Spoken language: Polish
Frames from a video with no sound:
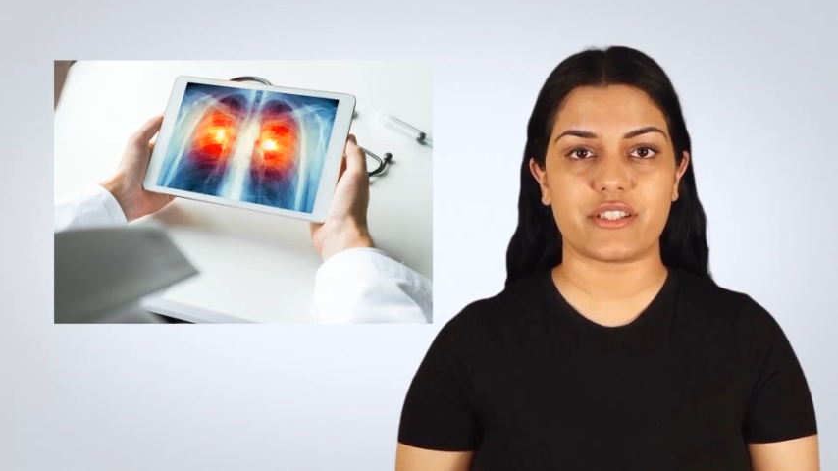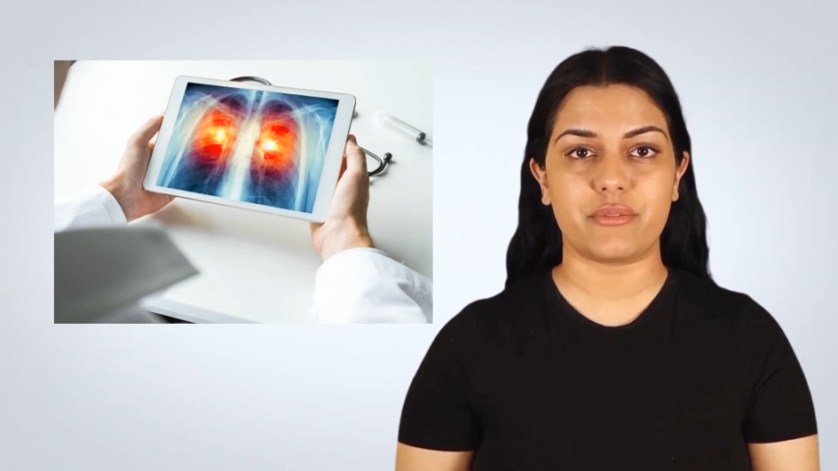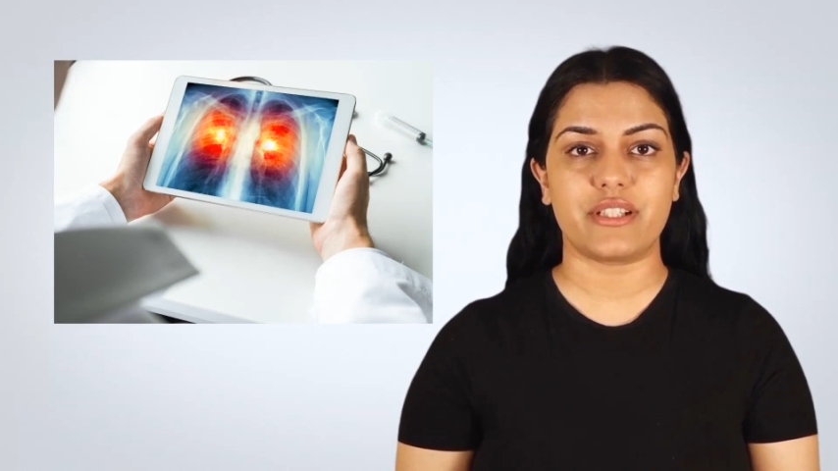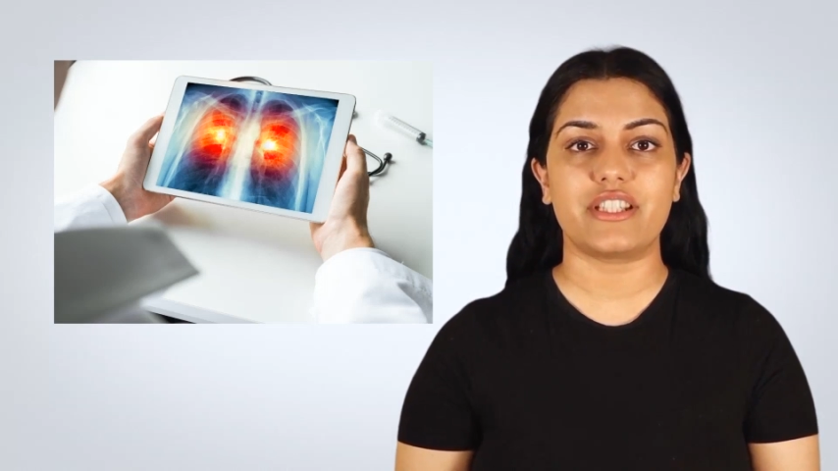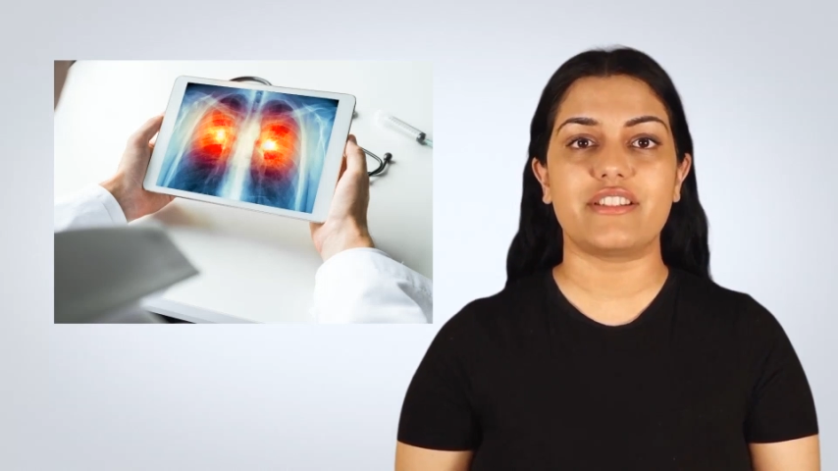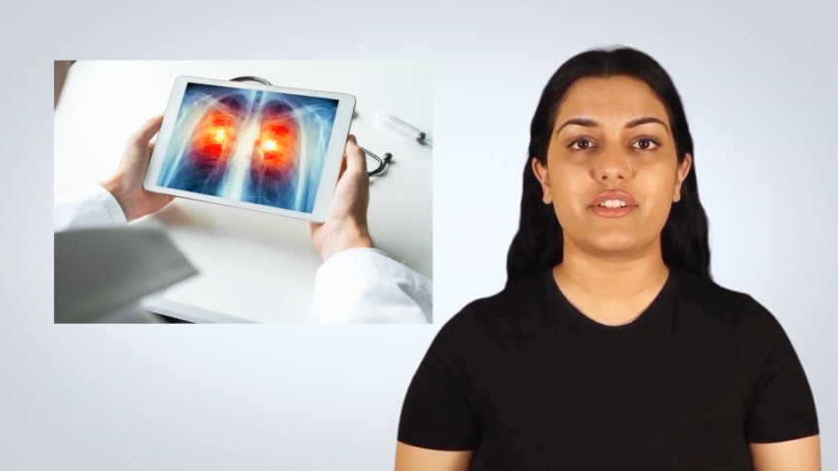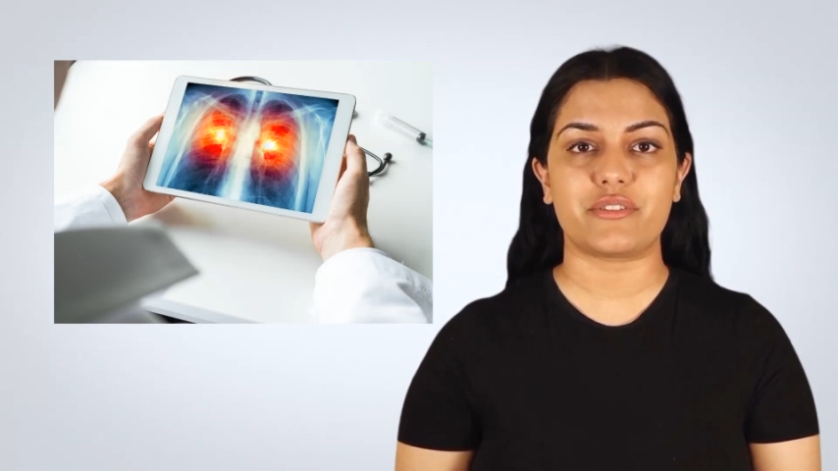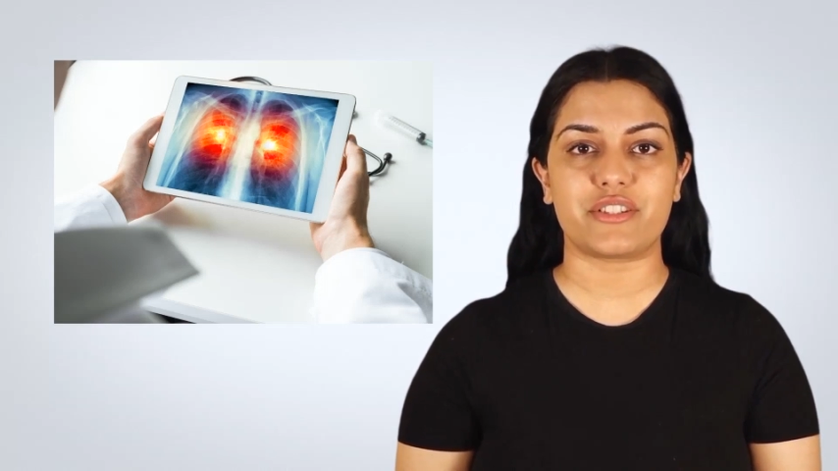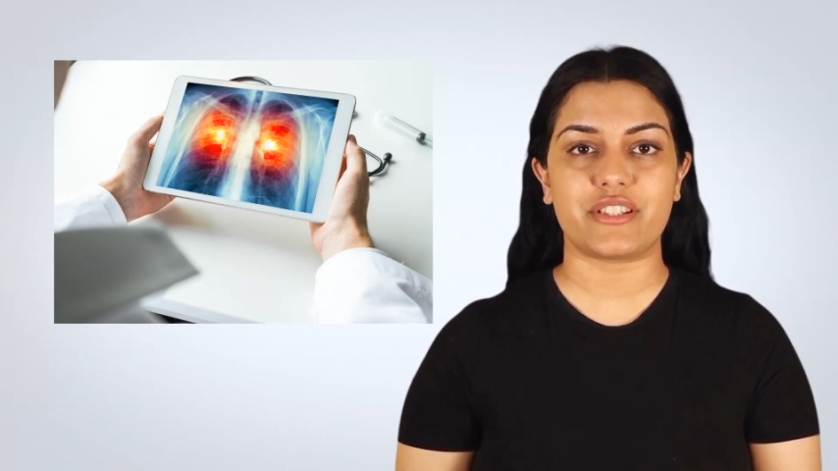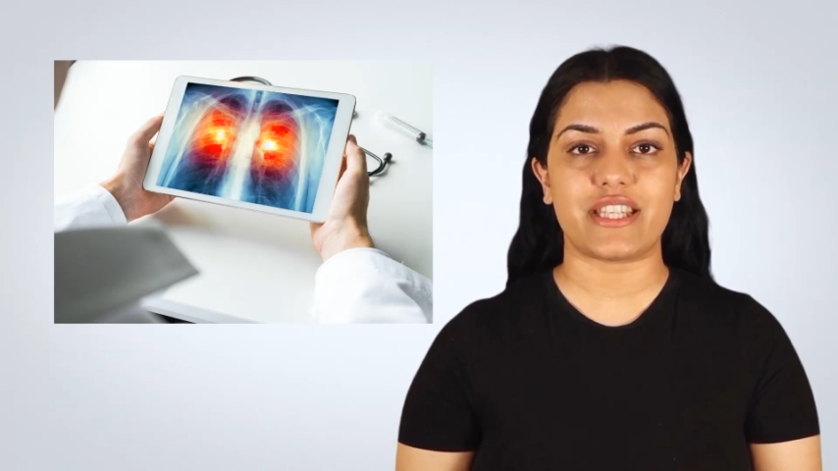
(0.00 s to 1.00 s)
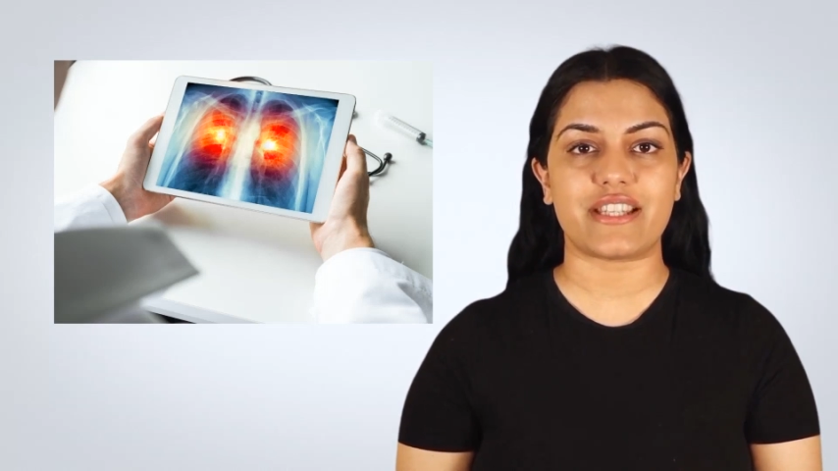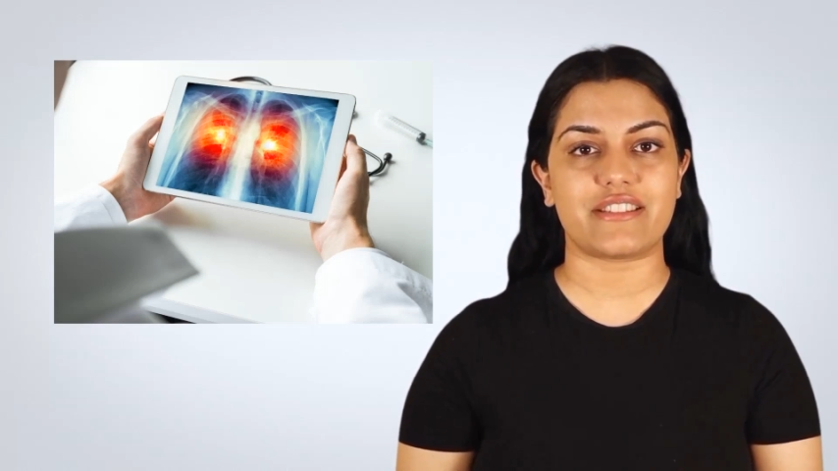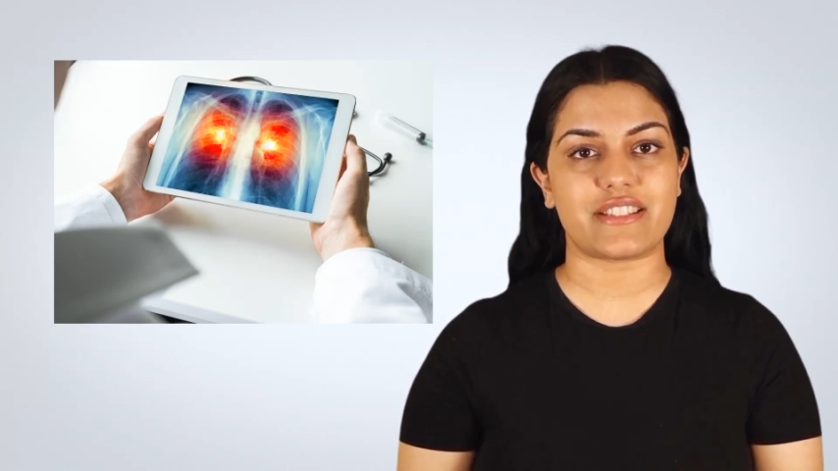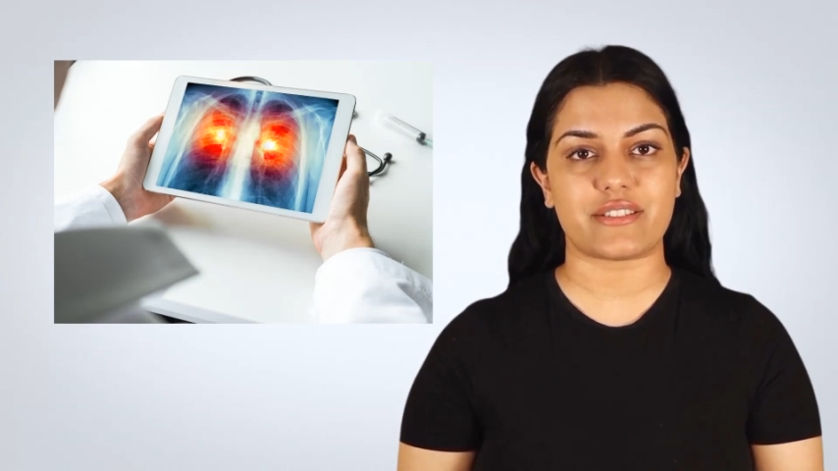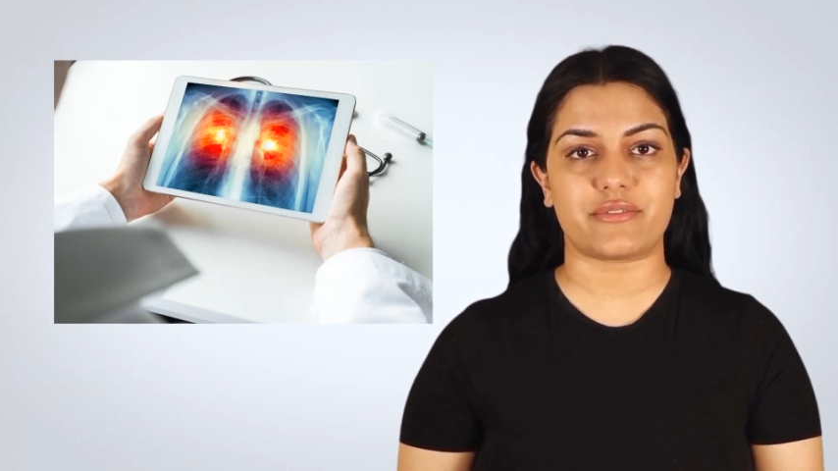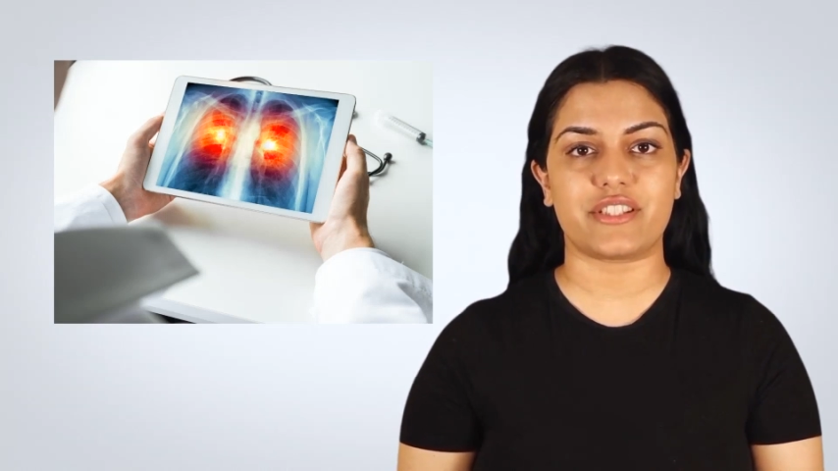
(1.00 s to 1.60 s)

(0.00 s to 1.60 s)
zrobienie tego kilka razy,